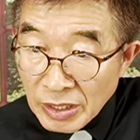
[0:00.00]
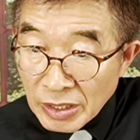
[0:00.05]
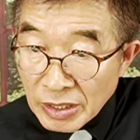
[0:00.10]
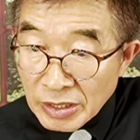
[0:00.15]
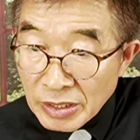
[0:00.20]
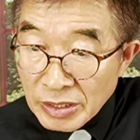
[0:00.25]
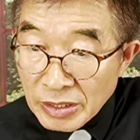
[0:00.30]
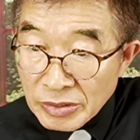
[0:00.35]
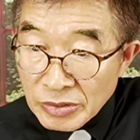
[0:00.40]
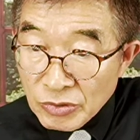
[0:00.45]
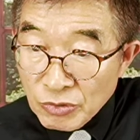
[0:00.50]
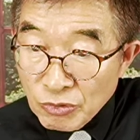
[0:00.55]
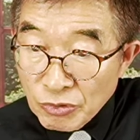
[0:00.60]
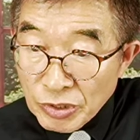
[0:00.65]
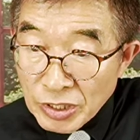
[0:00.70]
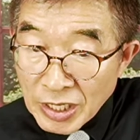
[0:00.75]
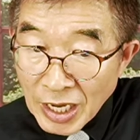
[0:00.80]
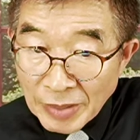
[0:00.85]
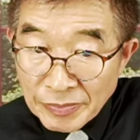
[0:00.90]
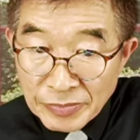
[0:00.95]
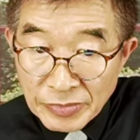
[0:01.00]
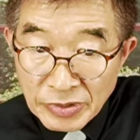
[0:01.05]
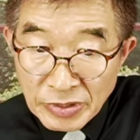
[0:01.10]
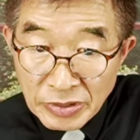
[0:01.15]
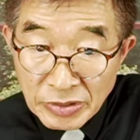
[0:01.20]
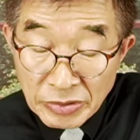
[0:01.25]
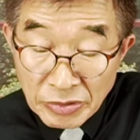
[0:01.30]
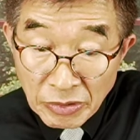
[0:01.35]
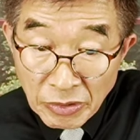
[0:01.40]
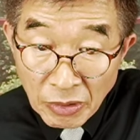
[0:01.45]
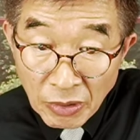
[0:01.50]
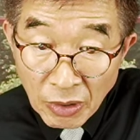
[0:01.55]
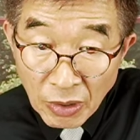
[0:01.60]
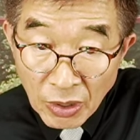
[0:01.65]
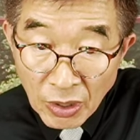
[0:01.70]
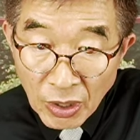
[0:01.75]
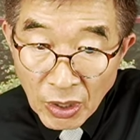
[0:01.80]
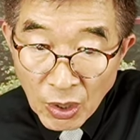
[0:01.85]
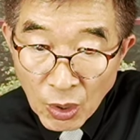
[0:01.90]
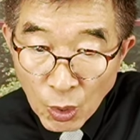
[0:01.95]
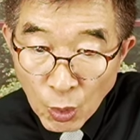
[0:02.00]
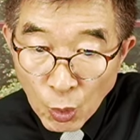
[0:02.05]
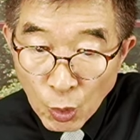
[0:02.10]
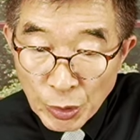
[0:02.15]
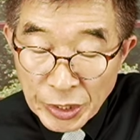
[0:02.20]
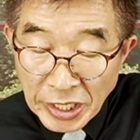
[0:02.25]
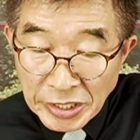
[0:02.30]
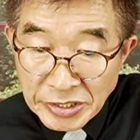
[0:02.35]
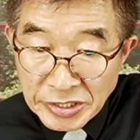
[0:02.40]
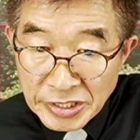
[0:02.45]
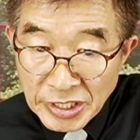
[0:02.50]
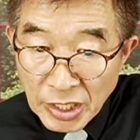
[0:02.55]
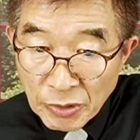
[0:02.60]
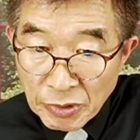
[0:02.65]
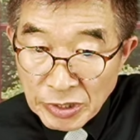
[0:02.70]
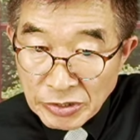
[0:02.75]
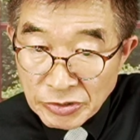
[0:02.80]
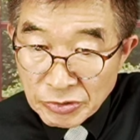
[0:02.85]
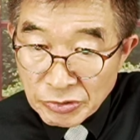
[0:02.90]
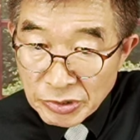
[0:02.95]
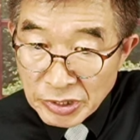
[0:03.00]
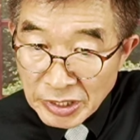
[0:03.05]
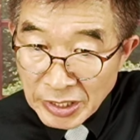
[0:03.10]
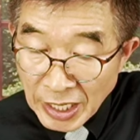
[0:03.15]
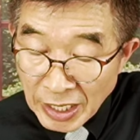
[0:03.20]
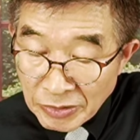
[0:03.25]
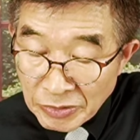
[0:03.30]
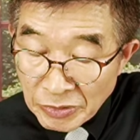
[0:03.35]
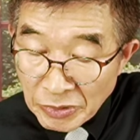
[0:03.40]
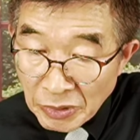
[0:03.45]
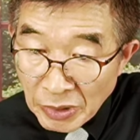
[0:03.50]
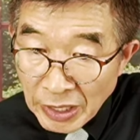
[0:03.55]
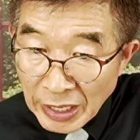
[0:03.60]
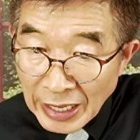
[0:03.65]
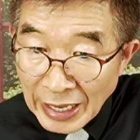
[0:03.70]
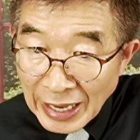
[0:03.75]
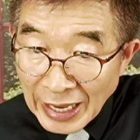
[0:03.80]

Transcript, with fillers: 그런 유일함 등으로 오랜 세월 수련하고